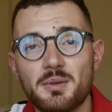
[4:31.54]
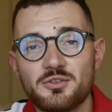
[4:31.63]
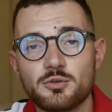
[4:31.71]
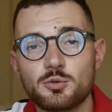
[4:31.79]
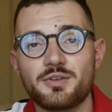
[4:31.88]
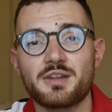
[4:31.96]
Ma
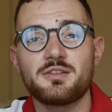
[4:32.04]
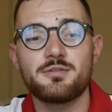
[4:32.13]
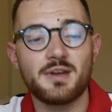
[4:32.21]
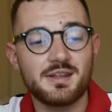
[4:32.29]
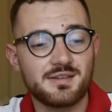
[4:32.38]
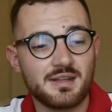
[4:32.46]
formation
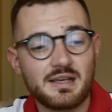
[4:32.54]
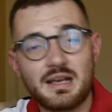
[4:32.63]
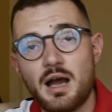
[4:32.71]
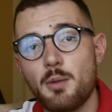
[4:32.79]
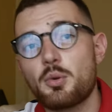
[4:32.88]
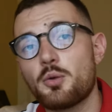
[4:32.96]
Convertify, c'est
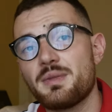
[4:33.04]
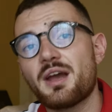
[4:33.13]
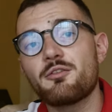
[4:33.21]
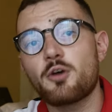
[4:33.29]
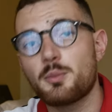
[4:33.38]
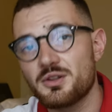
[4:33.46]
la
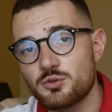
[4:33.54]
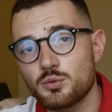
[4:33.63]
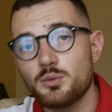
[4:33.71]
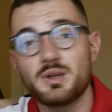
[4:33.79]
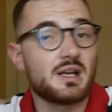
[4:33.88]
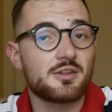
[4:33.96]
première
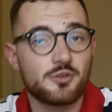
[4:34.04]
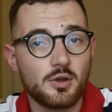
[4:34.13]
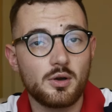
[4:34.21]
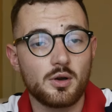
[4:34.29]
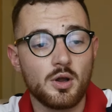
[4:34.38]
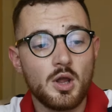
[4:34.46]
formation et la
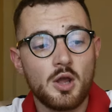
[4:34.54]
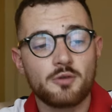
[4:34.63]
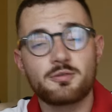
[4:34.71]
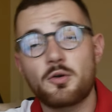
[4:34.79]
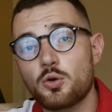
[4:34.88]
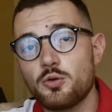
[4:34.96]
seule
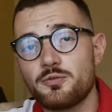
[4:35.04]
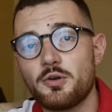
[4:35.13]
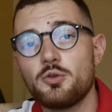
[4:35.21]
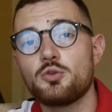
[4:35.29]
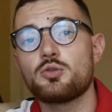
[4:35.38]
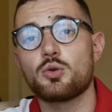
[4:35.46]

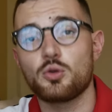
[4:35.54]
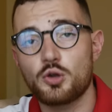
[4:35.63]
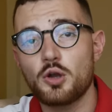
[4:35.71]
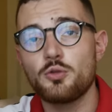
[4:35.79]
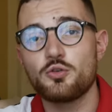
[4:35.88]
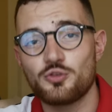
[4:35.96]
francophone sur le
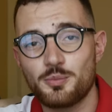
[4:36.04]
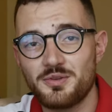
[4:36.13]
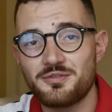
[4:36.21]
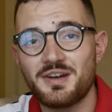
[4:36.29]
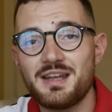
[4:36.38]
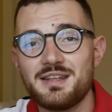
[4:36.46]
code de
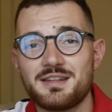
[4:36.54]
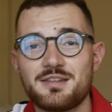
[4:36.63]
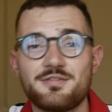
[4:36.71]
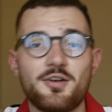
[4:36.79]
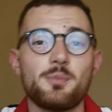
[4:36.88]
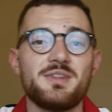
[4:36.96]
Shopify
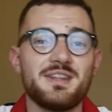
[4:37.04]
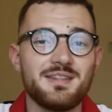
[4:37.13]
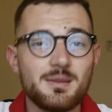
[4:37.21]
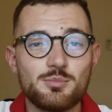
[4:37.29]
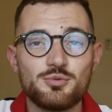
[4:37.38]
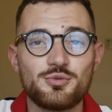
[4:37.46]
qui forme des
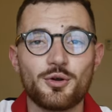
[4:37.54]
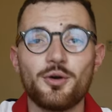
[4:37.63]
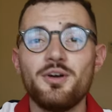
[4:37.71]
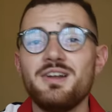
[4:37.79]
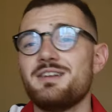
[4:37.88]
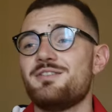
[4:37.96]

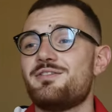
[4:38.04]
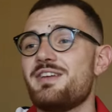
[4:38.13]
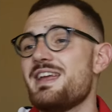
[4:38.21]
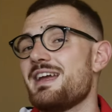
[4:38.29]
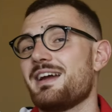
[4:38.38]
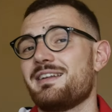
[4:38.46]
débutants
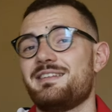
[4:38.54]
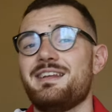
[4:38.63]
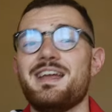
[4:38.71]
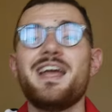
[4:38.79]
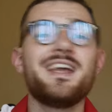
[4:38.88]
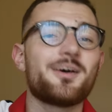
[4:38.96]
vers
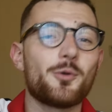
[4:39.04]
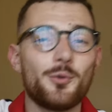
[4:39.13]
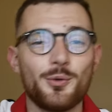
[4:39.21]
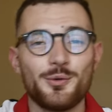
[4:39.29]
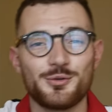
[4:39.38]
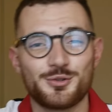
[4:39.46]
des
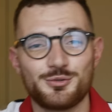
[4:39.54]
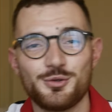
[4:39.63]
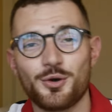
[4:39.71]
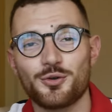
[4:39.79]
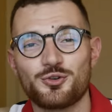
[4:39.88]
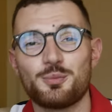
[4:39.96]
héros
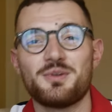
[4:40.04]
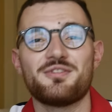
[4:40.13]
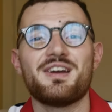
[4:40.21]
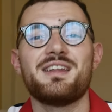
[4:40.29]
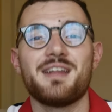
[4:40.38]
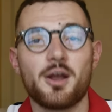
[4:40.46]
sur
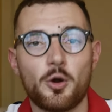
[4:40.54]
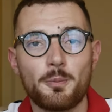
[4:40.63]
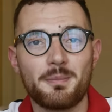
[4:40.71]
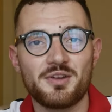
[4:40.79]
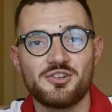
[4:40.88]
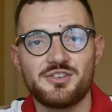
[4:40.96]
Shopify, des
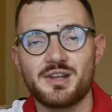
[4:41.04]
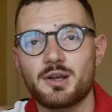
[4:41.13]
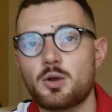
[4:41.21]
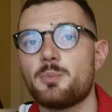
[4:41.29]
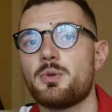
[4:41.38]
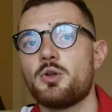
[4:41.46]
grands
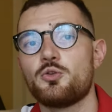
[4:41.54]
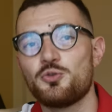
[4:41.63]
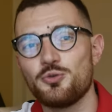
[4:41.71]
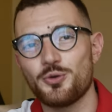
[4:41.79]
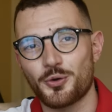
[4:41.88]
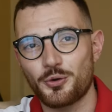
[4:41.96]
magiciens comme
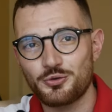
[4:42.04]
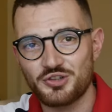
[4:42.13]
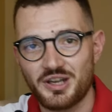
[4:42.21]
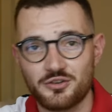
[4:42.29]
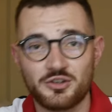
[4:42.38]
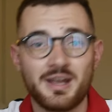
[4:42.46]
tu
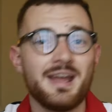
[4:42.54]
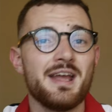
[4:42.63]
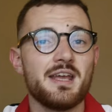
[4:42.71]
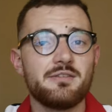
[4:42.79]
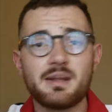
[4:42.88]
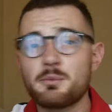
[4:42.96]
recherches.
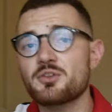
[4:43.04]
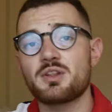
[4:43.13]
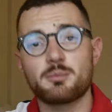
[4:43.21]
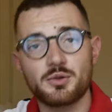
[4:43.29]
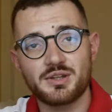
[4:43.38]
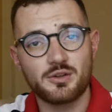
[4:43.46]
Évidemment,
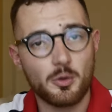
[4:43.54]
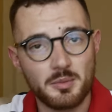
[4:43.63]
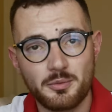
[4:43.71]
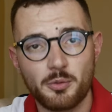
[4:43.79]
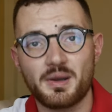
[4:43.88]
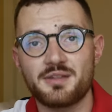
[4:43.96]
ça demande
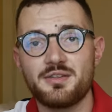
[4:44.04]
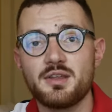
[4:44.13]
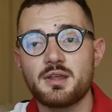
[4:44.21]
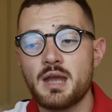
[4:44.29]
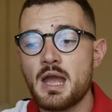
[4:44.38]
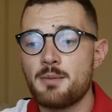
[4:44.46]
énormément de
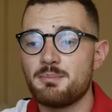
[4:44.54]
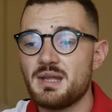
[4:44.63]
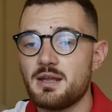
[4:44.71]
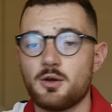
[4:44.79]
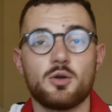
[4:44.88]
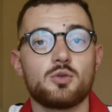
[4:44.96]
pratique,
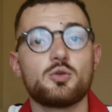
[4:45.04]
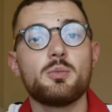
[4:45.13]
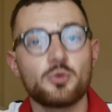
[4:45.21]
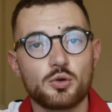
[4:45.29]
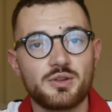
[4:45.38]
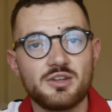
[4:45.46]
mais euh, de
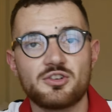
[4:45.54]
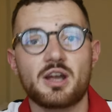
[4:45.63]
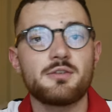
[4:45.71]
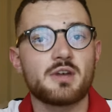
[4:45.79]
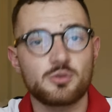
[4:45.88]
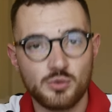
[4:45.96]
mon côté,
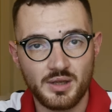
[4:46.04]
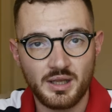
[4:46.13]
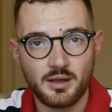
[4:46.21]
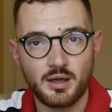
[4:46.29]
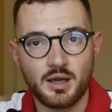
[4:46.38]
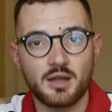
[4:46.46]
j'arrive à assurer
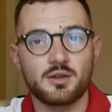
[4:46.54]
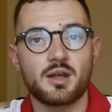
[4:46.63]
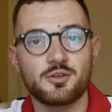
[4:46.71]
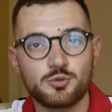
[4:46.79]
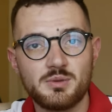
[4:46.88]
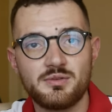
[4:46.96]
un,
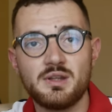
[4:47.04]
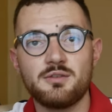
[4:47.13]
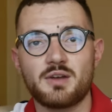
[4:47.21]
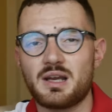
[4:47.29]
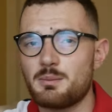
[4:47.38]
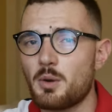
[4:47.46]
un, suivi
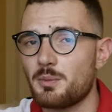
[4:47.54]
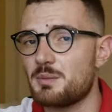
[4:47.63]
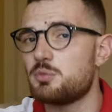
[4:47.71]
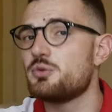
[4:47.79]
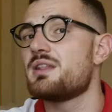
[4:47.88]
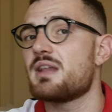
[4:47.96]
vers les membres les
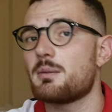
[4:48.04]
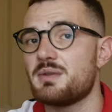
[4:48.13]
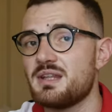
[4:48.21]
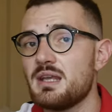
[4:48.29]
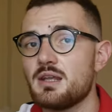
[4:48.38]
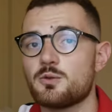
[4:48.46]
plus
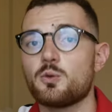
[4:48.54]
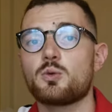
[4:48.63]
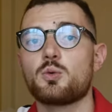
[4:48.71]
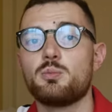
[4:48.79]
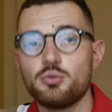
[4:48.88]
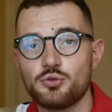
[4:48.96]
déterminés et ceux
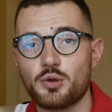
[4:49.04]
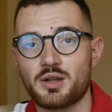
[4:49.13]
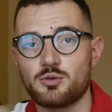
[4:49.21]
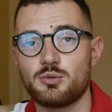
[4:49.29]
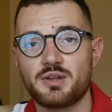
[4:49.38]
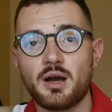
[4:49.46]
qui ont le plus de
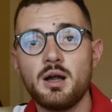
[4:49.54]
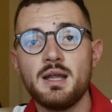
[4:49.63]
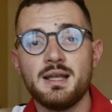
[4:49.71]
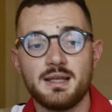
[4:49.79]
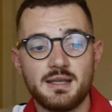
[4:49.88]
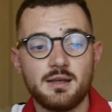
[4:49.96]
résultats.
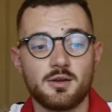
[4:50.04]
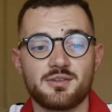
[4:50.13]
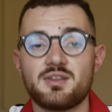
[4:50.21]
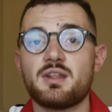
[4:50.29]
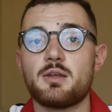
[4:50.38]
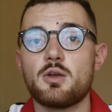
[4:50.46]
Et euh,
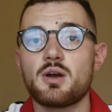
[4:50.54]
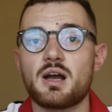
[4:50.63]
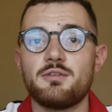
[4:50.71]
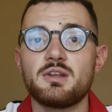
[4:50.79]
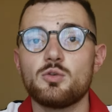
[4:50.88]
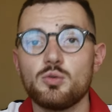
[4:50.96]
c'est d'ailleurs
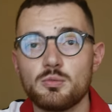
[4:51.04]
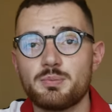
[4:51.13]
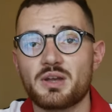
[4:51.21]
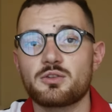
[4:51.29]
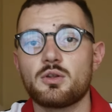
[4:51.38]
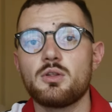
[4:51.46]
avec une
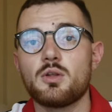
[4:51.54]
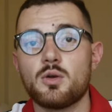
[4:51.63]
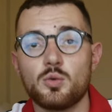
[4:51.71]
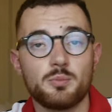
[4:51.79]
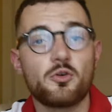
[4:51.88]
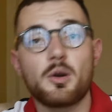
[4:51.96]
personne,
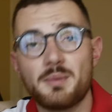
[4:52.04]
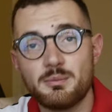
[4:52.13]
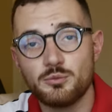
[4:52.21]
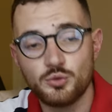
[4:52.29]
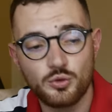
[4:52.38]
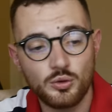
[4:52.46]
voire
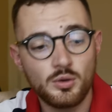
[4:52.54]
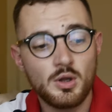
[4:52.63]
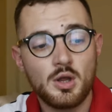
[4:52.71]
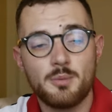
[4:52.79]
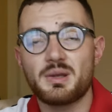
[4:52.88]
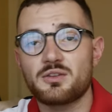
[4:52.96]
même deux
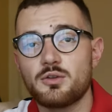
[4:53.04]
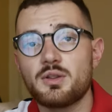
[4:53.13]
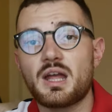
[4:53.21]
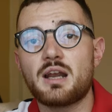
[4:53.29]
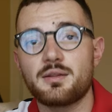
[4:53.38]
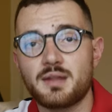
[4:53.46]

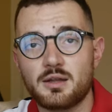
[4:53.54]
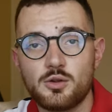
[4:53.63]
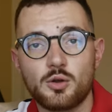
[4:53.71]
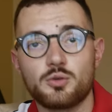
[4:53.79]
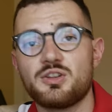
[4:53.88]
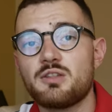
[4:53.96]
personnes à
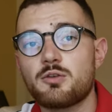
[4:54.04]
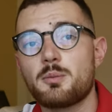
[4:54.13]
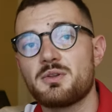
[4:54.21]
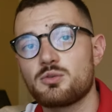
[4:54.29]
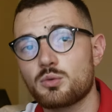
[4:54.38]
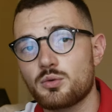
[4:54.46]
l'intérieur de cette
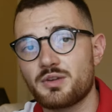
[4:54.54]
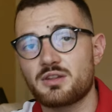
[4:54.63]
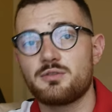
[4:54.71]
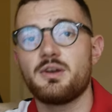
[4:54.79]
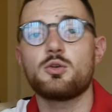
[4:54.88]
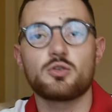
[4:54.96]
formation
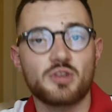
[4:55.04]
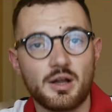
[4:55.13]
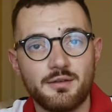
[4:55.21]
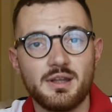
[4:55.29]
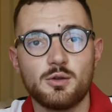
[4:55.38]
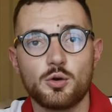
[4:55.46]
Convertify que je
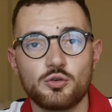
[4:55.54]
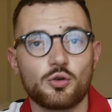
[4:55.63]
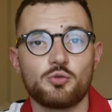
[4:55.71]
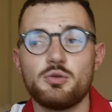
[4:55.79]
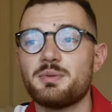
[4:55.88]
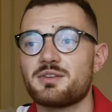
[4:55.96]
travaille
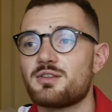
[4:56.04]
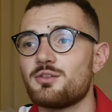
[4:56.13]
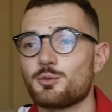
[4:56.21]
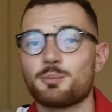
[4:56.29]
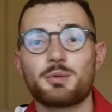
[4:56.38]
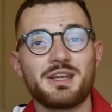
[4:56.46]
aujourd'hui parce
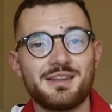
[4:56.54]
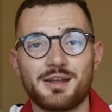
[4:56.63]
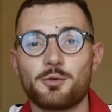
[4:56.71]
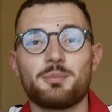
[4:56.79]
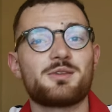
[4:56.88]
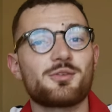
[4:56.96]
qu'ils ont pris des
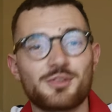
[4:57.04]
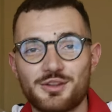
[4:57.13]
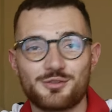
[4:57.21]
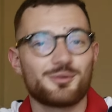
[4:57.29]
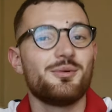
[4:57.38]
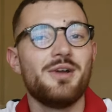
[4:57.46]
compétences
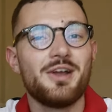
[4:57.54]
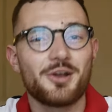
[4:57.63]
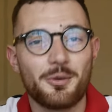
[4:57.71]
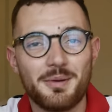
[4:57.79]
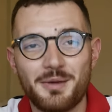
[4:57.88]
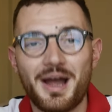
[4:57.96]
qui sont
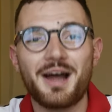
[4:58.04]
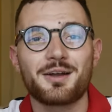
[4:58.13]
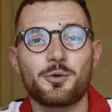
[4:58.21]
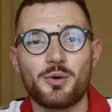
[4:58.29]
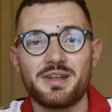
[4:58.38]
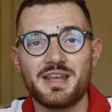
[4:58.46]
quand même incroyables